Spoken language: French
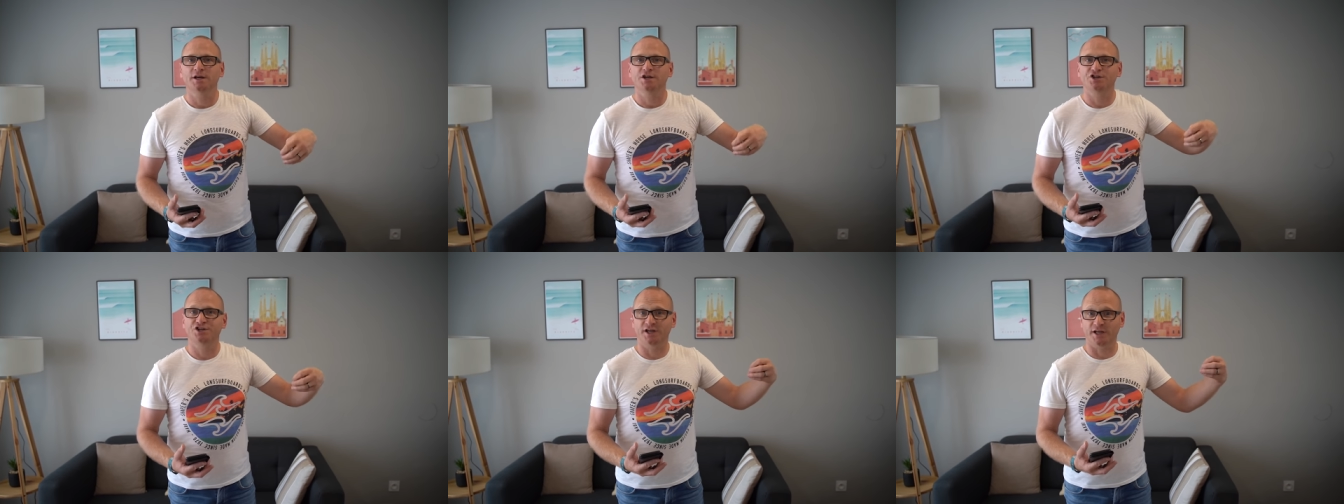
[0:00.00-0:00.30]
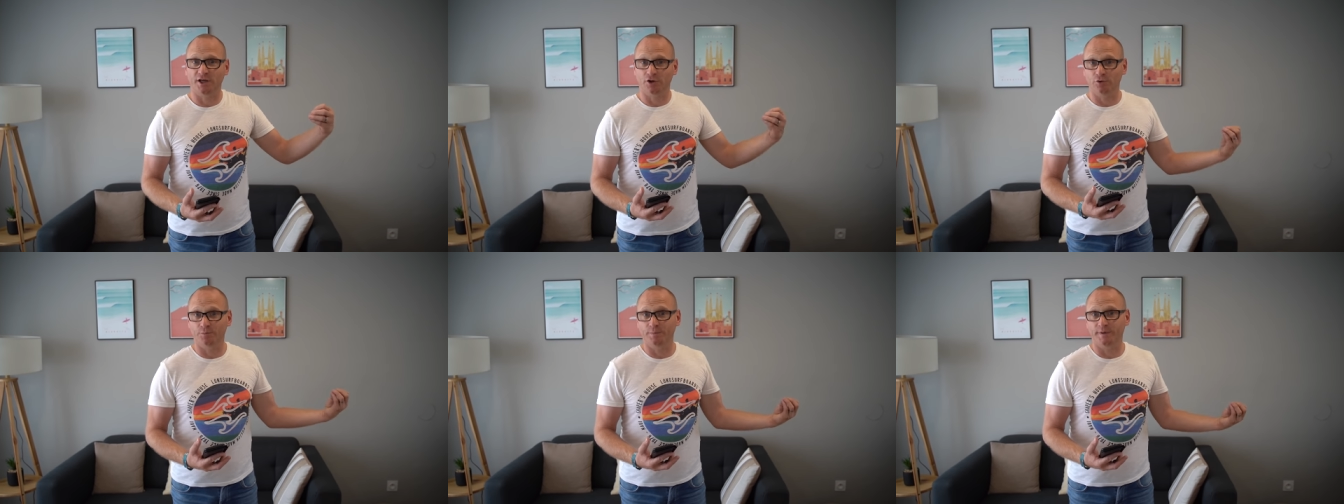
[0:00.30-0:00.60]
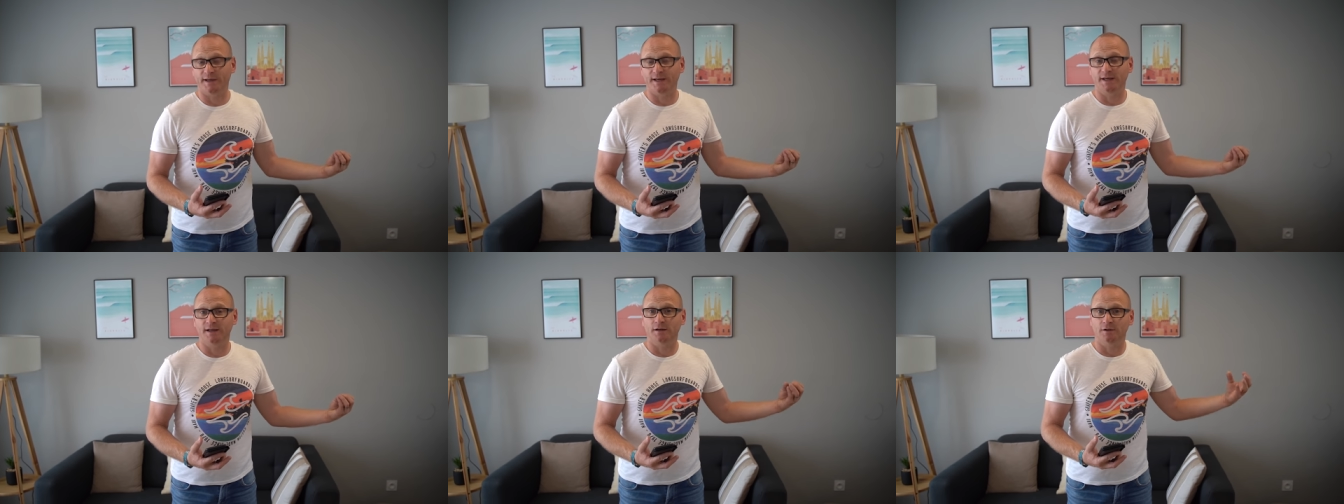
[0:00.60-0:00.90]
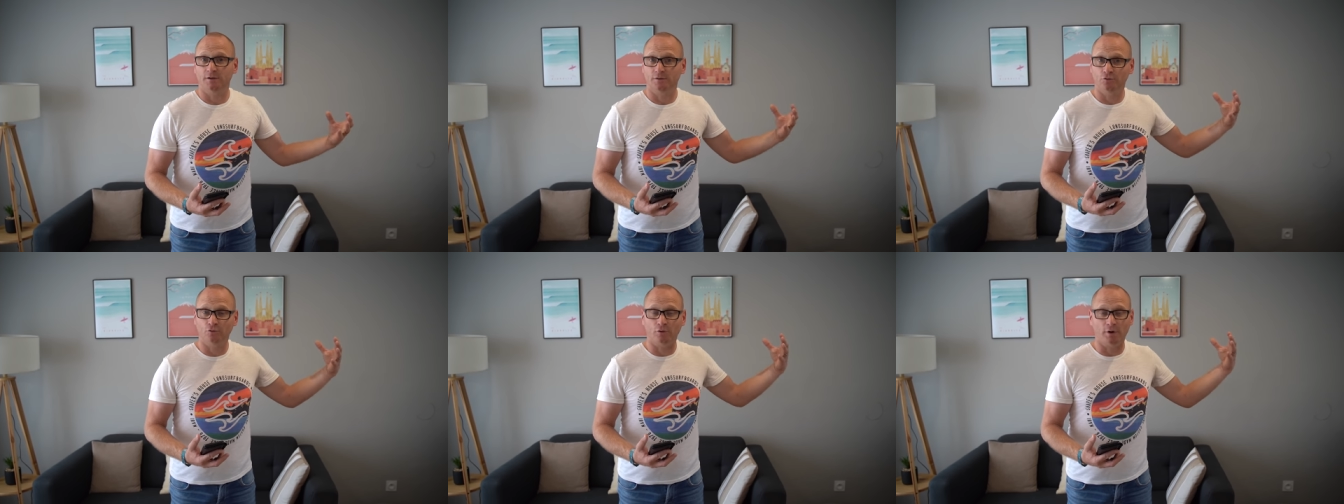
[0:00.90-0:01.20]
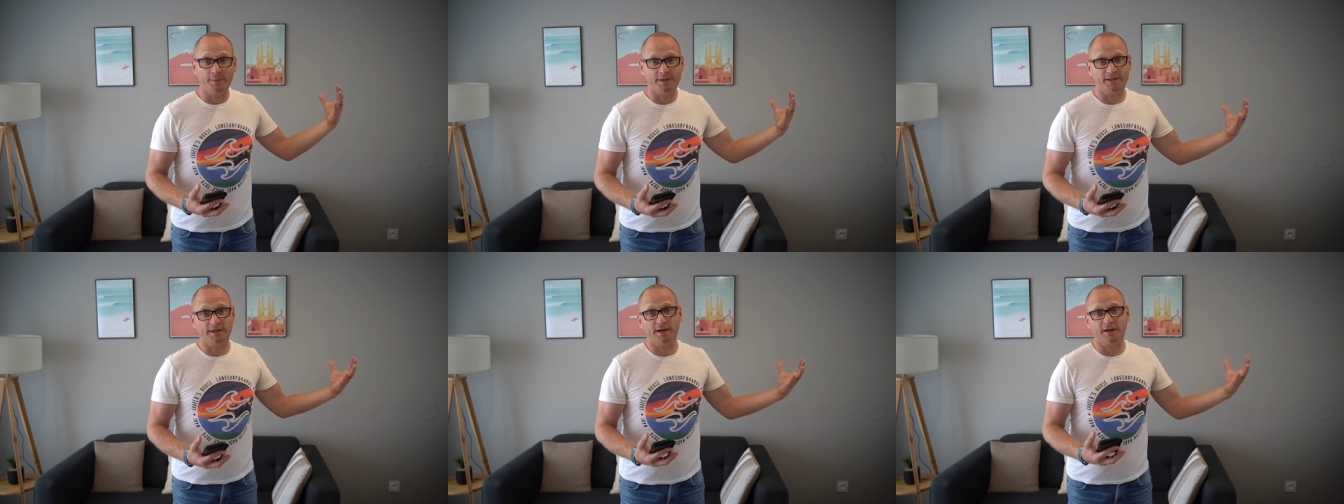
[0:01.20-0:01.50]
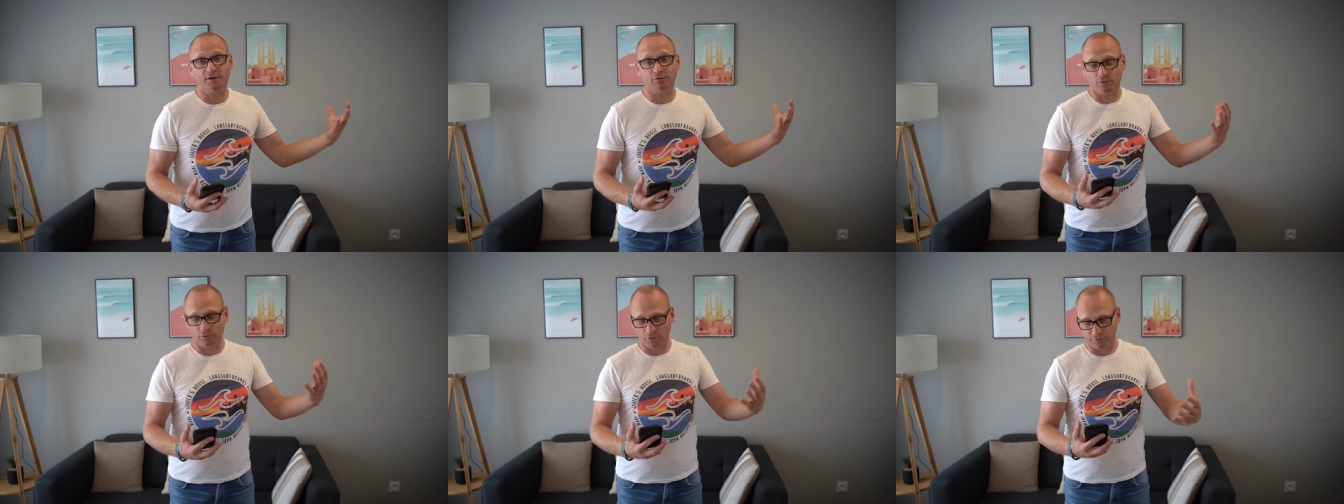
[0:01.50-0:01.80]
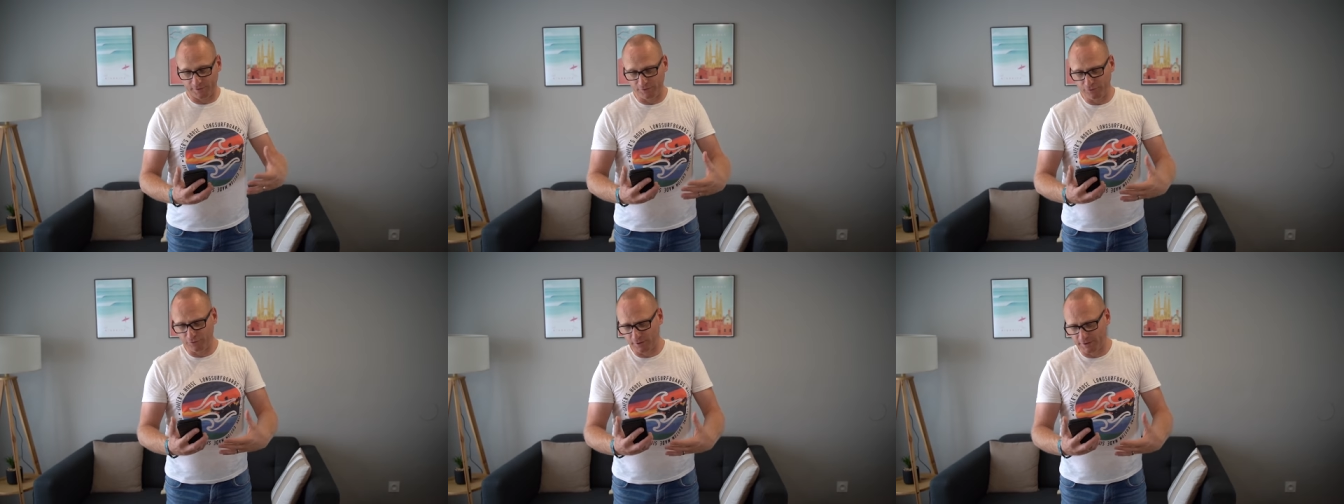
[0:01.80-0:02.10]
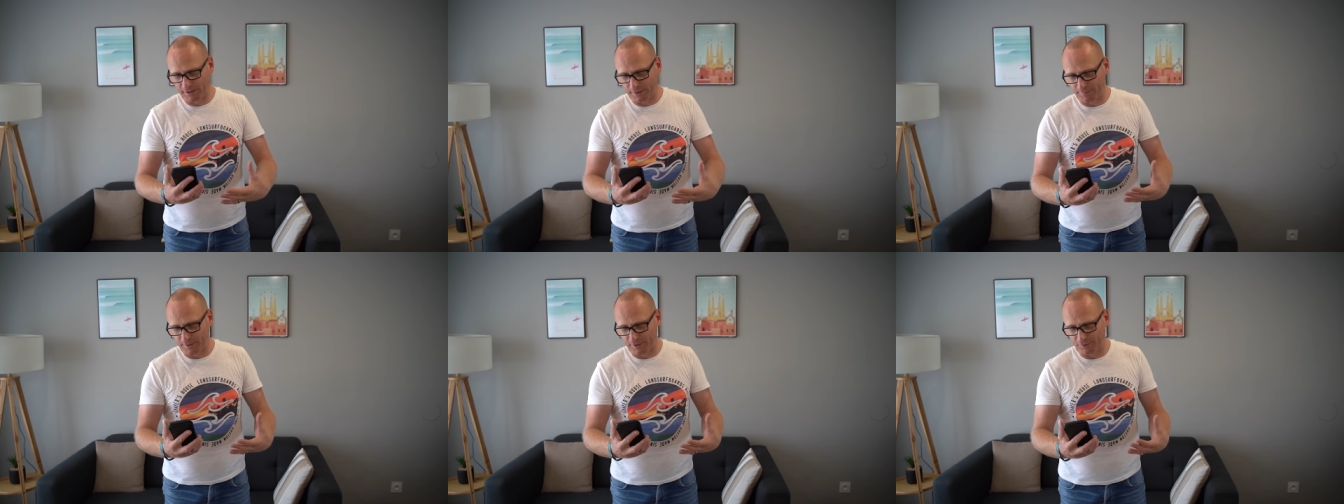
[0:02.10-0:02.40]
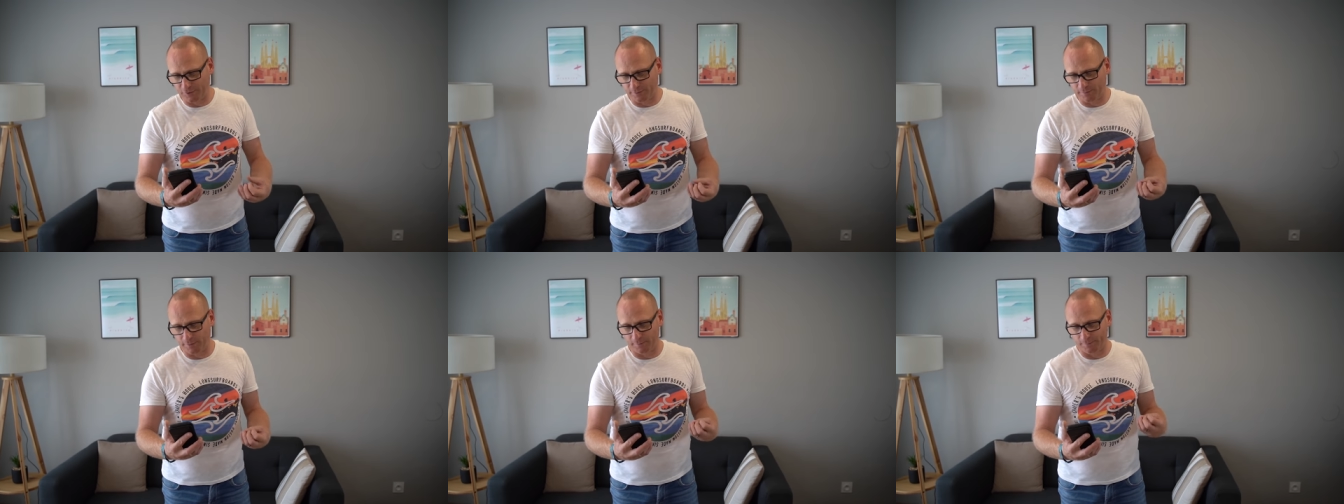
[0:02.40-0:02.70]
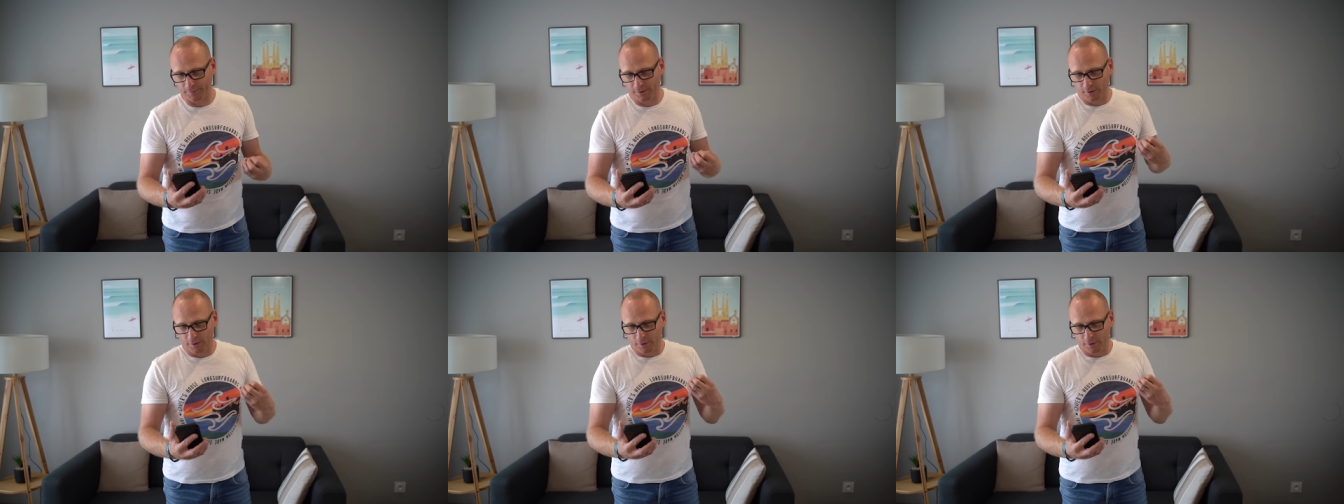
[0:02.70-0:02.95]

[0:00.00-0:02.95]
J'ai récupéré 3 mètres carrés, donc on est sur un appartement